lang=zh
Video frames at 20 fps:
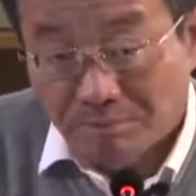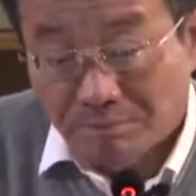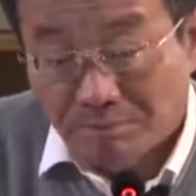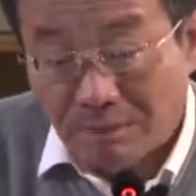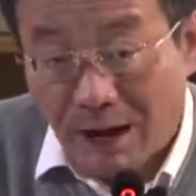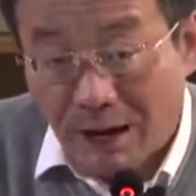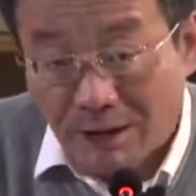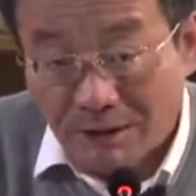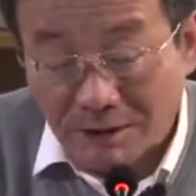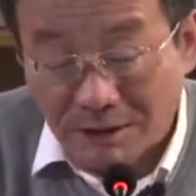
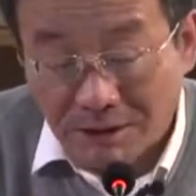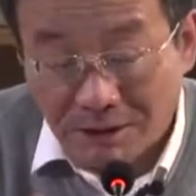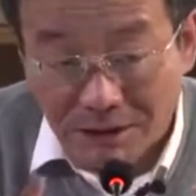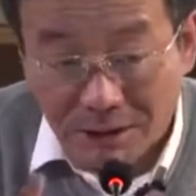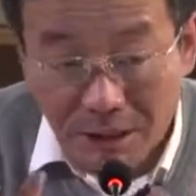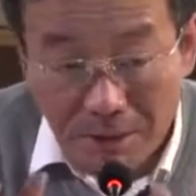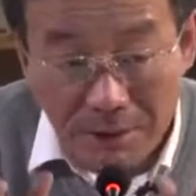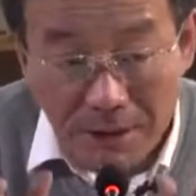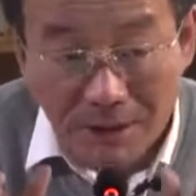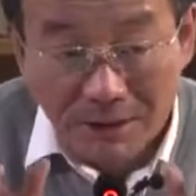马克思
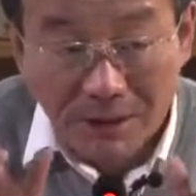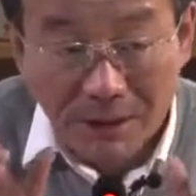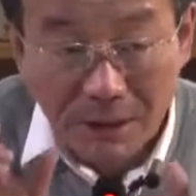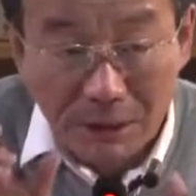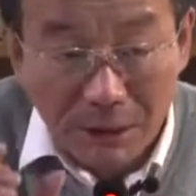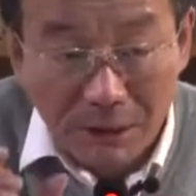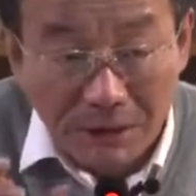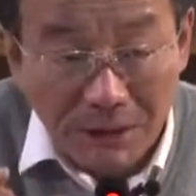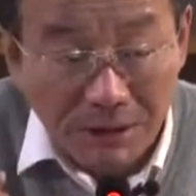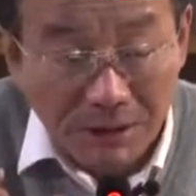先把剩
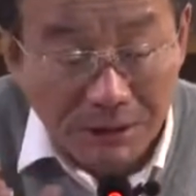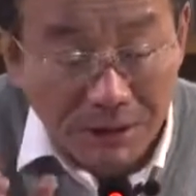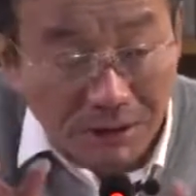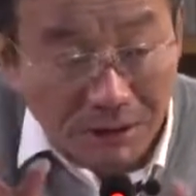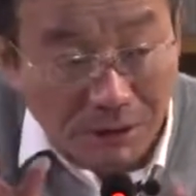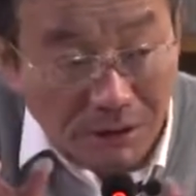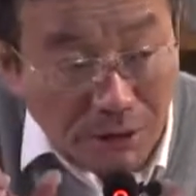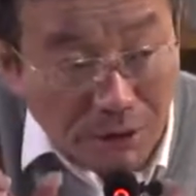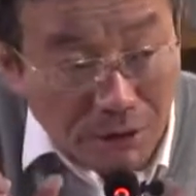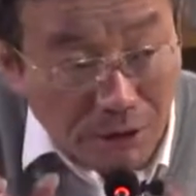余价值
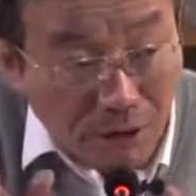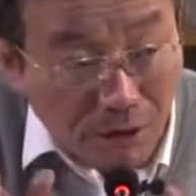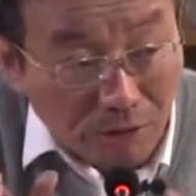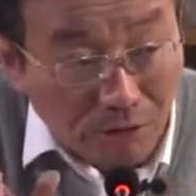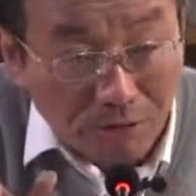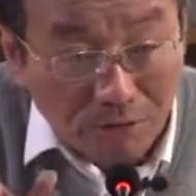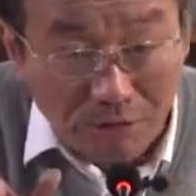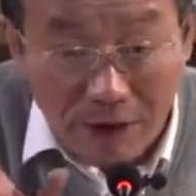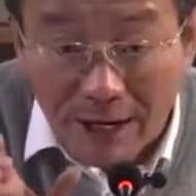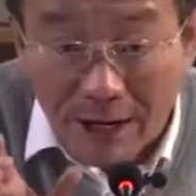和剩余劳
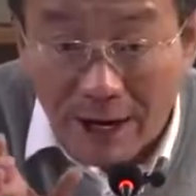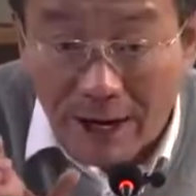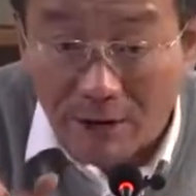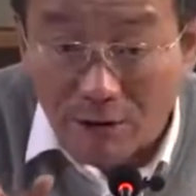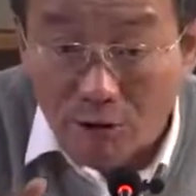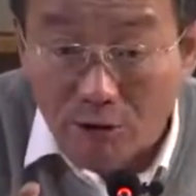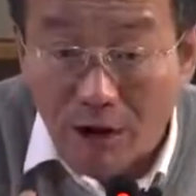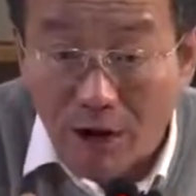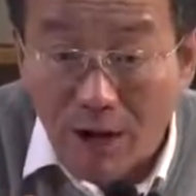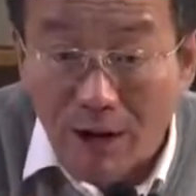动分开
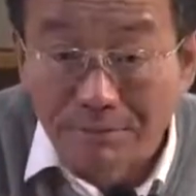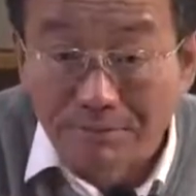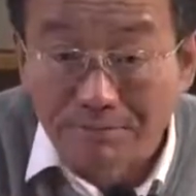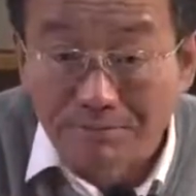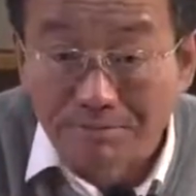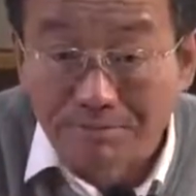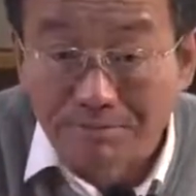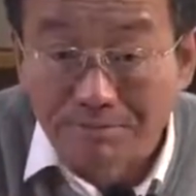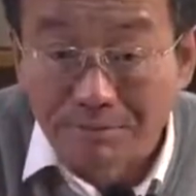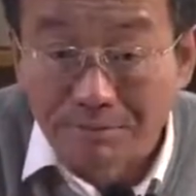来说了，
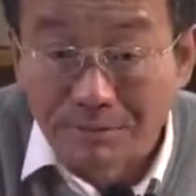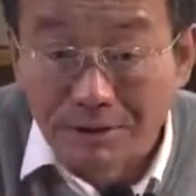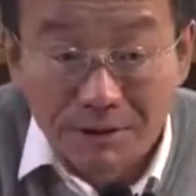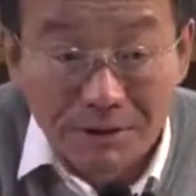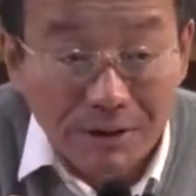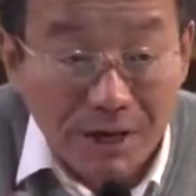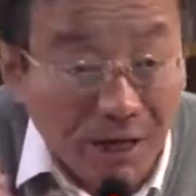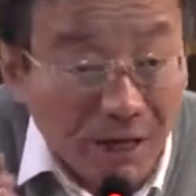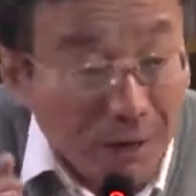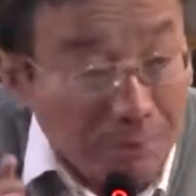这
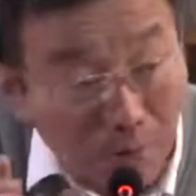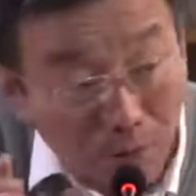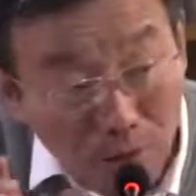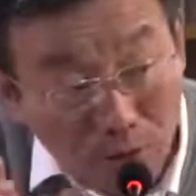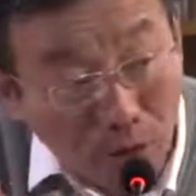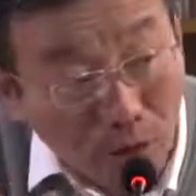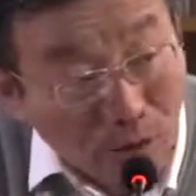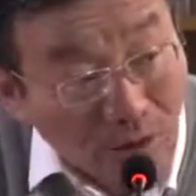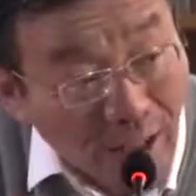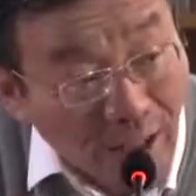是两个
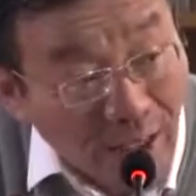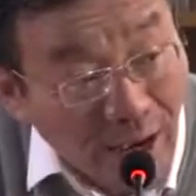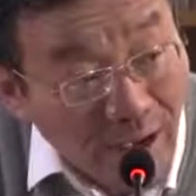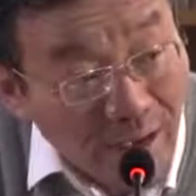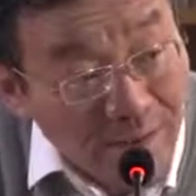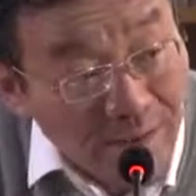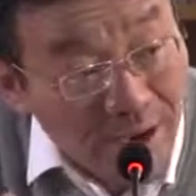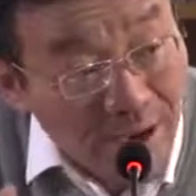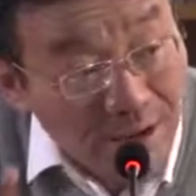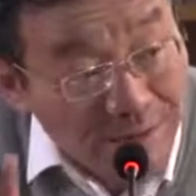不同的
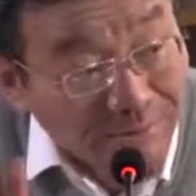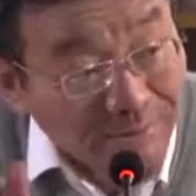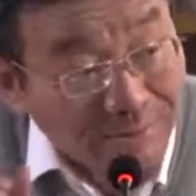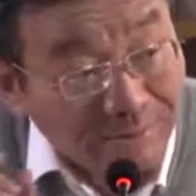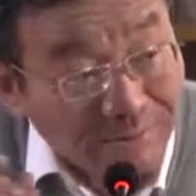概念。